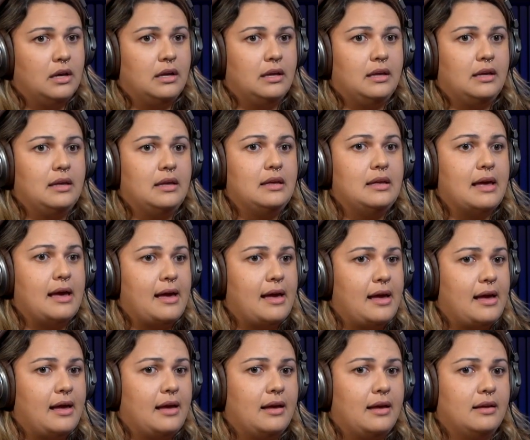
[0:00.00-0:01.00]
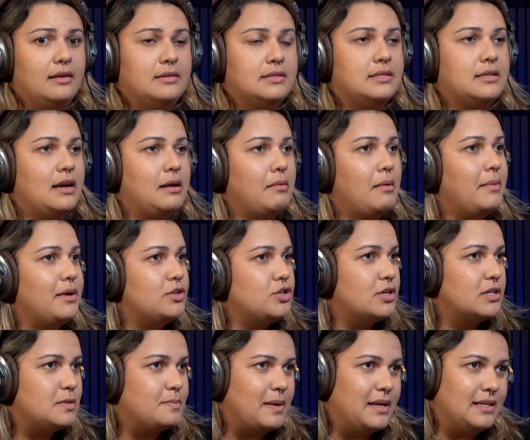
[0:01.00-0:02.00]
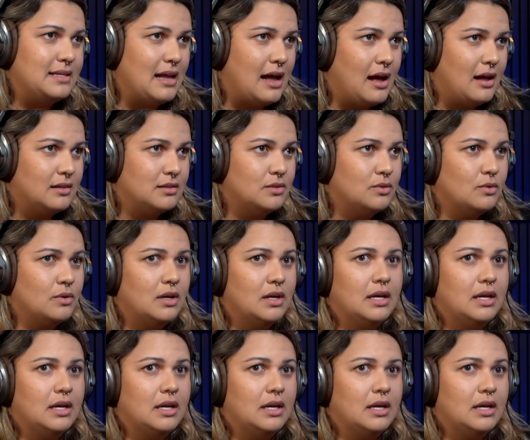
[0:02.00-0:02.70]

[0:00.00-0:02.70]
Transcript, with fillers: que é extremamente respeitado,